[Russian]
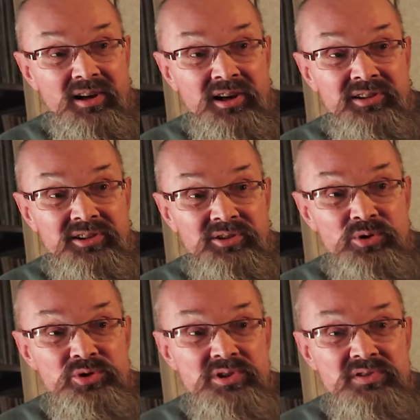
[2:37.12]
это
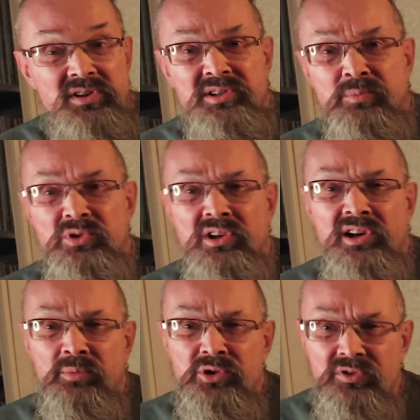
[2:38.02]
то, что называется музыка
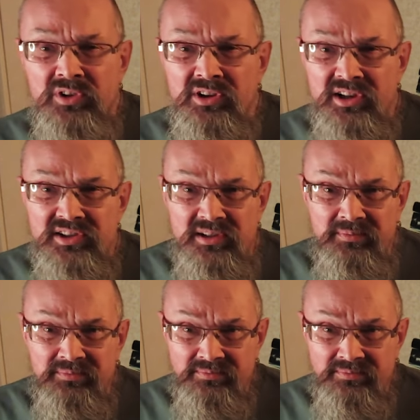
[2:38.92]
рабочего класса.